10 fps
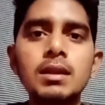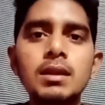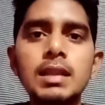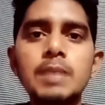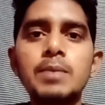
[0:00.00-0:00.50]

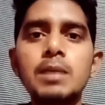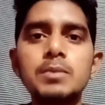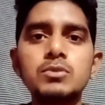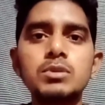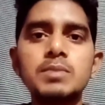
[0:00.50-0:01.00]
लेखपाल
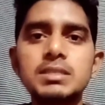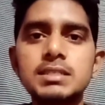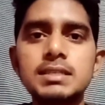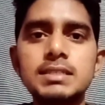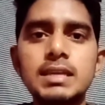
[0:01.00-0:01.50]
पदों की भर्ती
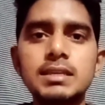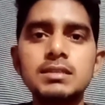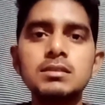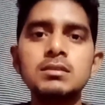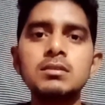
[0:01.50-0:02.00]
की जाएगी
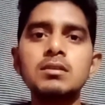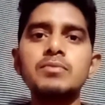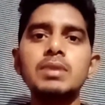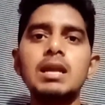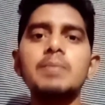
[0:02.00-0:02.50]

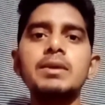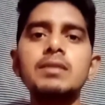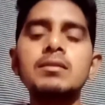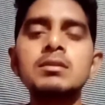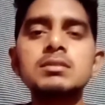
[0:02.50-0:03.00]
फिलहाल
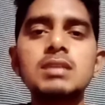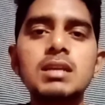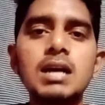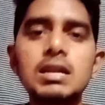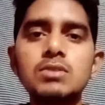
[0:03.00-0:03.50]
में
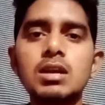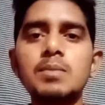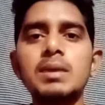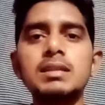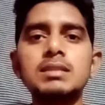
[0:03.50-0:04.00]
सरकार द्वारा
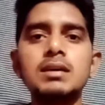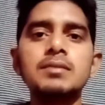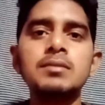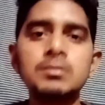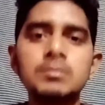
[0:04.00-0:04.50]
मान्यता
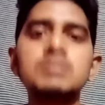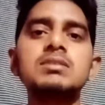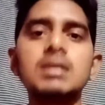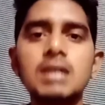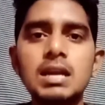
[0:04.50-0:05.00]

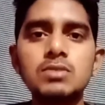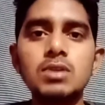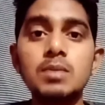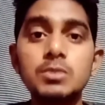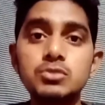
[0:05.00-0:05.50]
सरकार
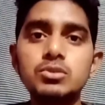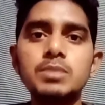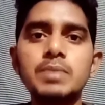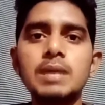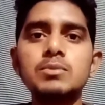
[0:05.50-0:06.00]
द्वारा मंजूरी
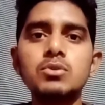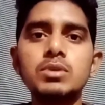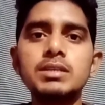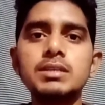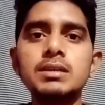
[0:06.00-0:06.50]
प्राप्त हो
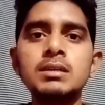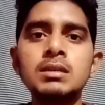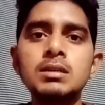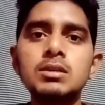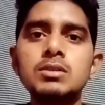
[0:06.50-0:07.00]
गई है
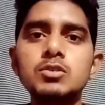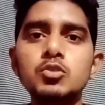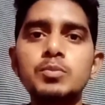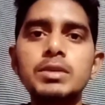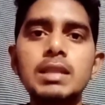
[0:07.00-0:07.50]

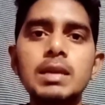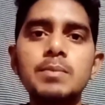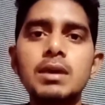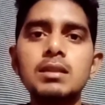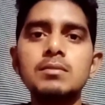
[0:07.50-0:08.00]
यूपी
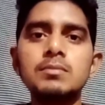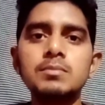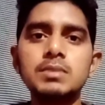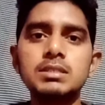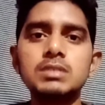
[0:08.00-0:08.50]
लेखपाल
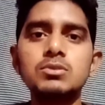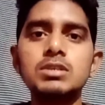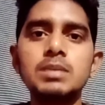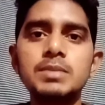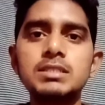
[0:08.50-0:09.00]
भर्ती
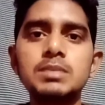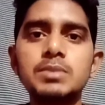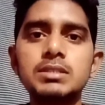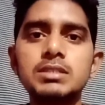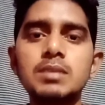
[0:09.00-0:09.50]
2020 की
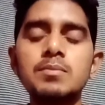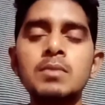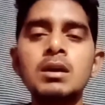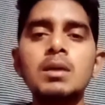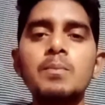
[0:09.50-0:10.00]
परीक्षा
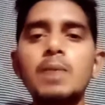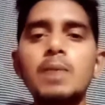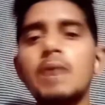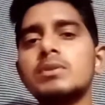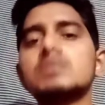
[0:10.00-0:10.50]

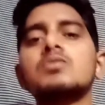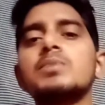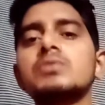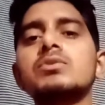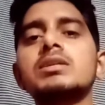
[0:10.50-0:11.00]
बावन सौ
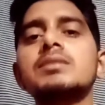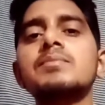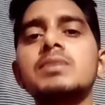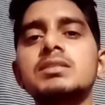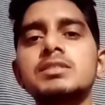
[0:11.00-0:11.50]
पदों की
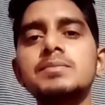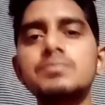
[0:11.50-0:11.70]
भर्ती